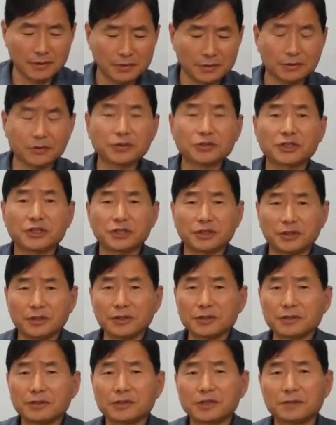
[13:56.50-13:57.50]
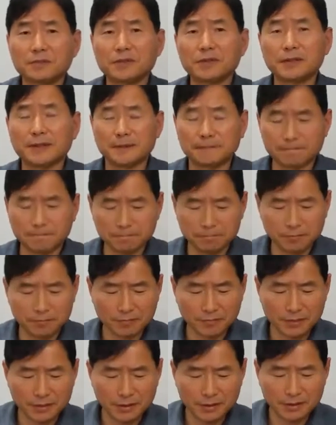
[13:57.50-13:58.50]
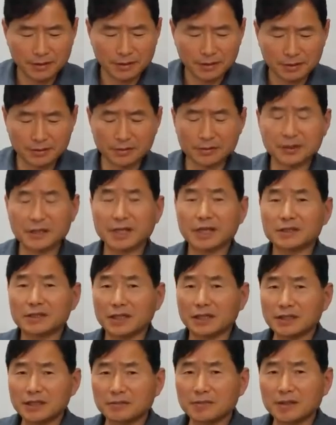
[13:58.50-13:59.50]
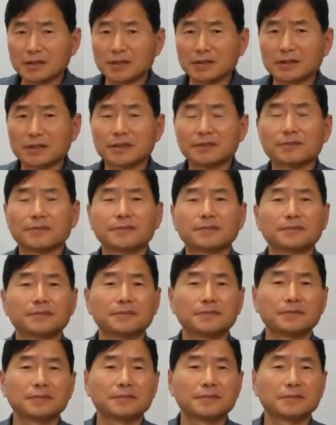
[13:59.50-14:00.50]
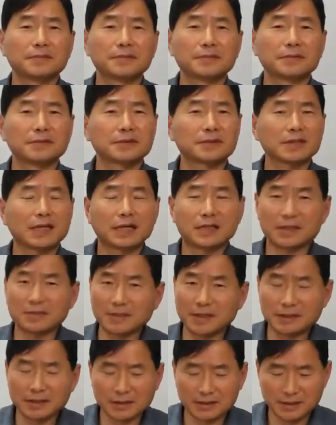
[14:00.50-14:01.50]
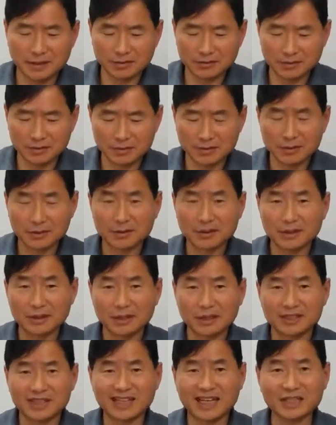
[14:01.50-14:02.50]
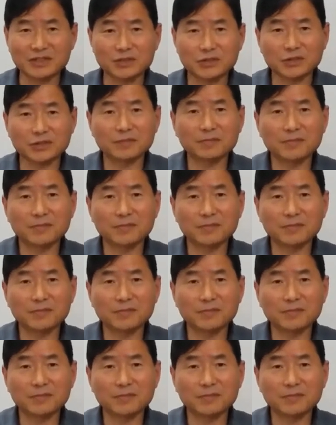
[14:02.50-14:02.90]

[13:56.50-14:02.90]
그것이 길인 것입니다. 그런데 내가 산을 만났다고 강을 만났다고 산적을